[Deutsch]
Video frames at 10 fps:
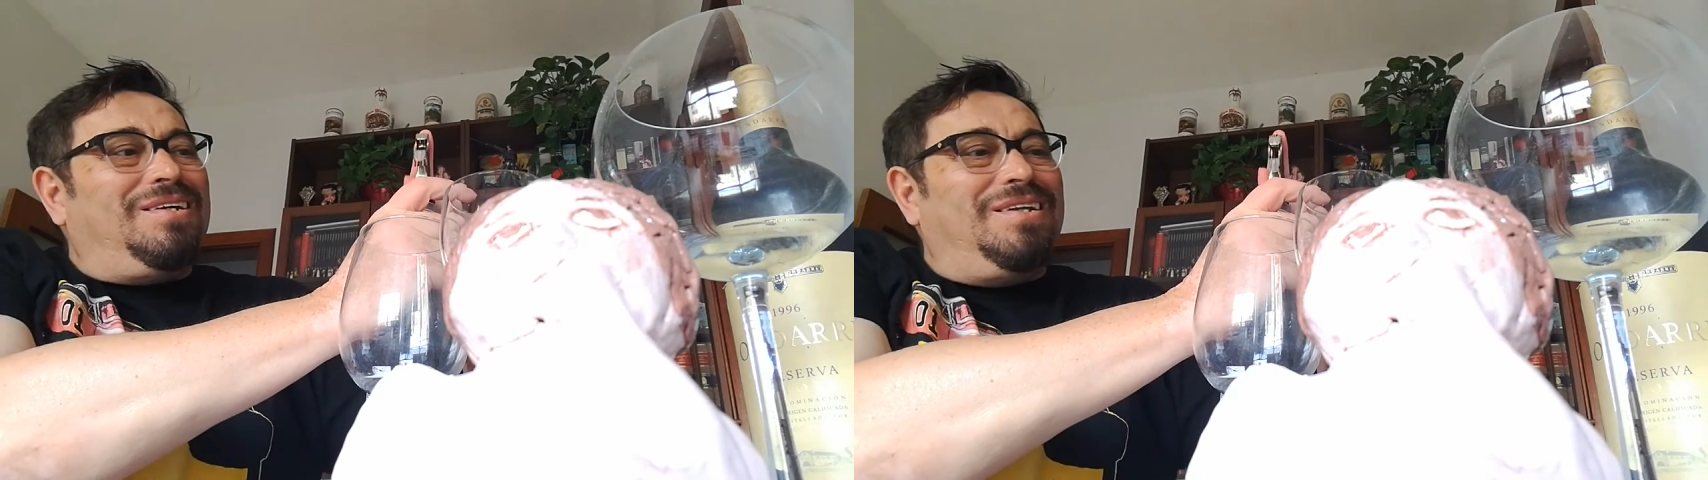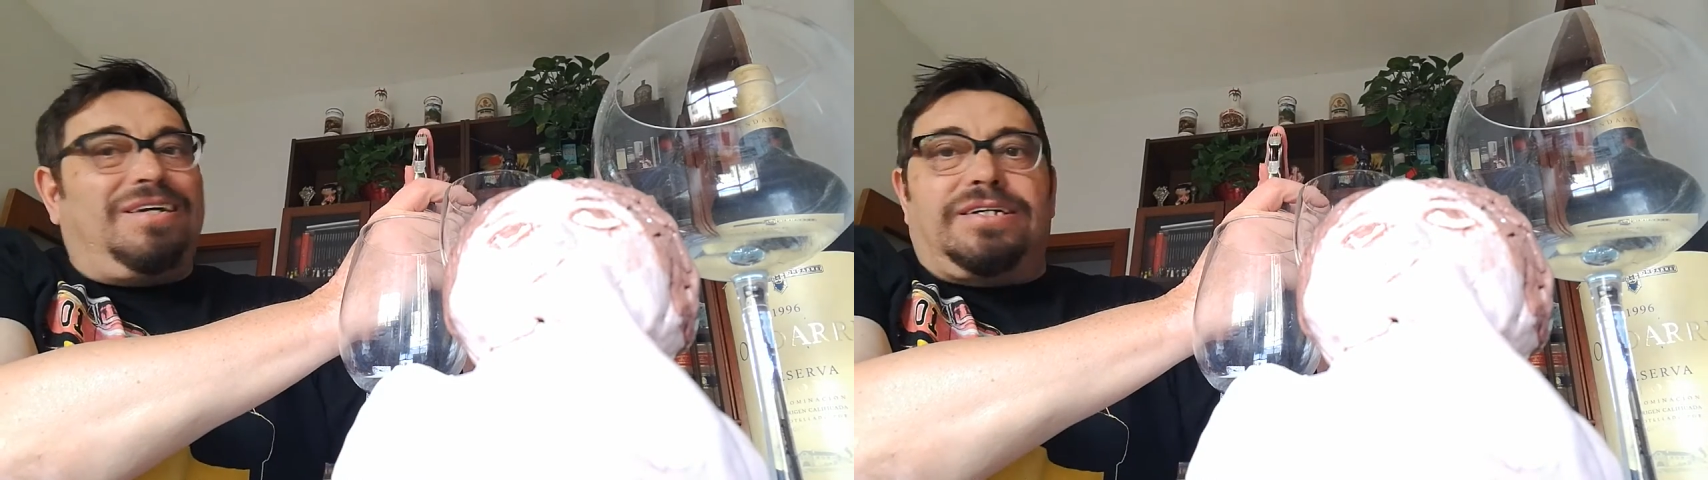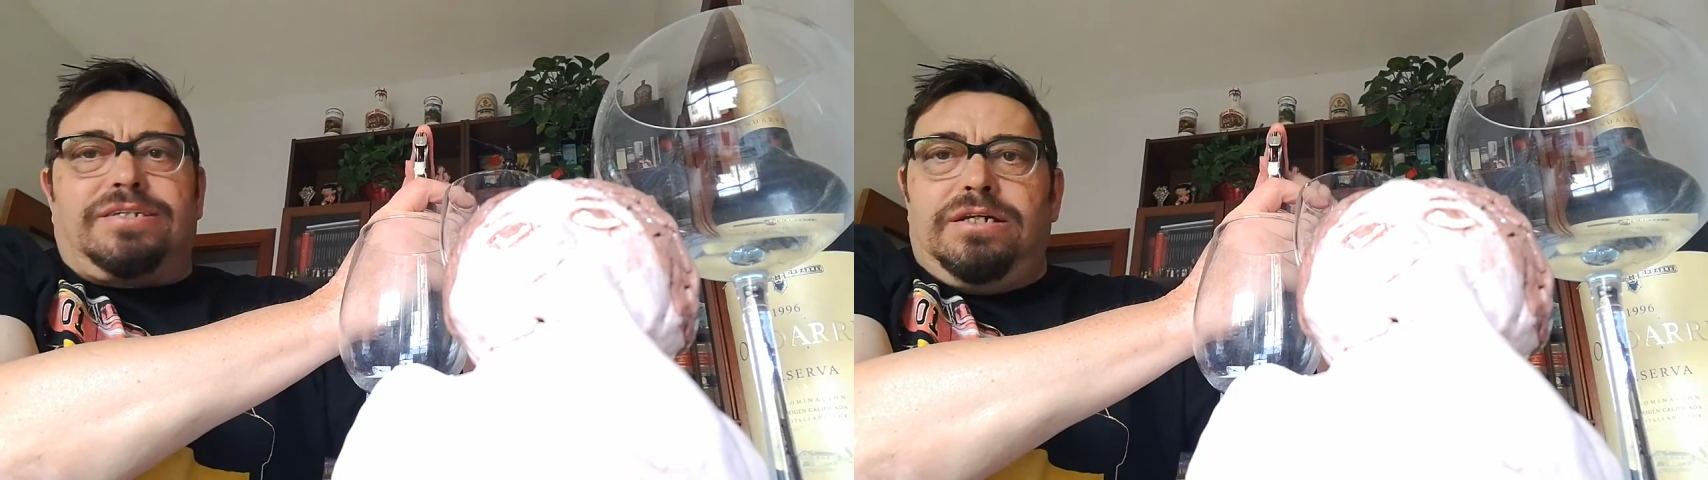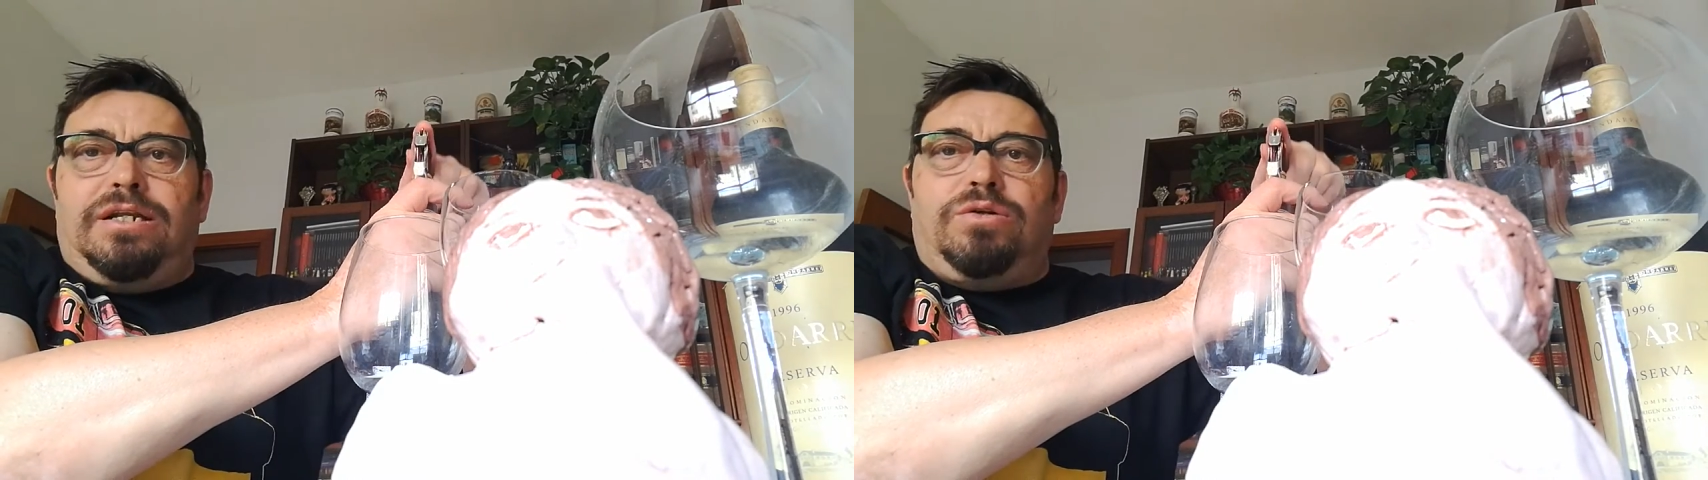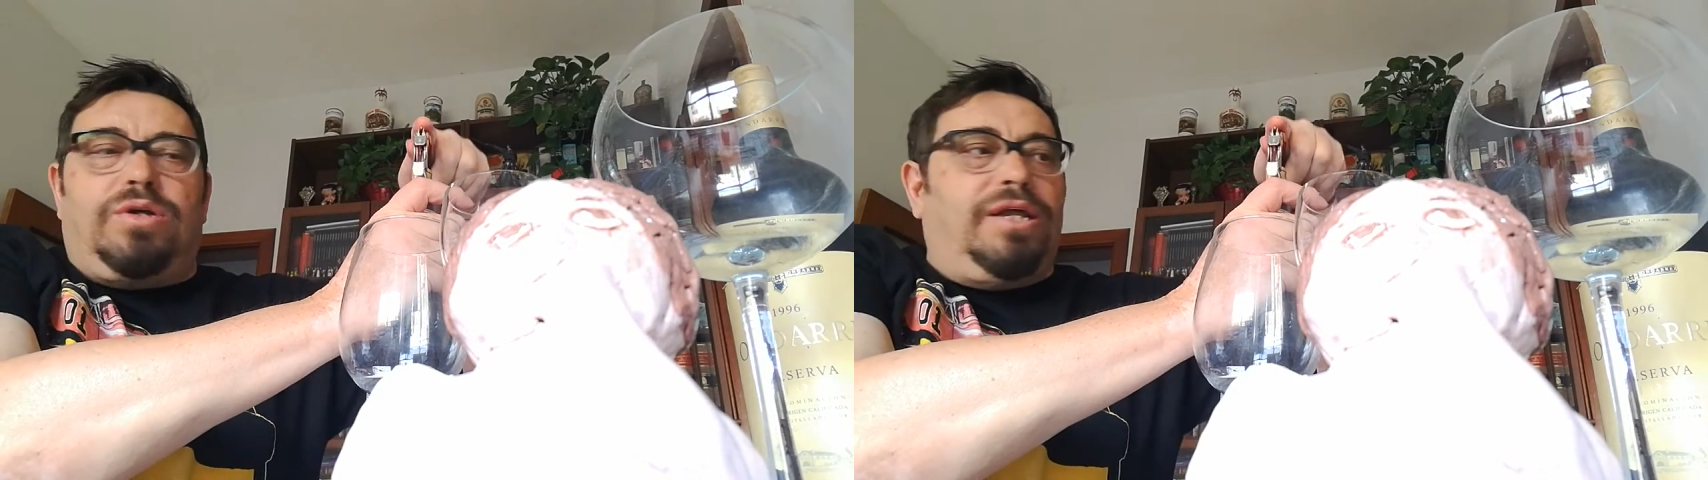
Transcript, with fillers: in Kastilien und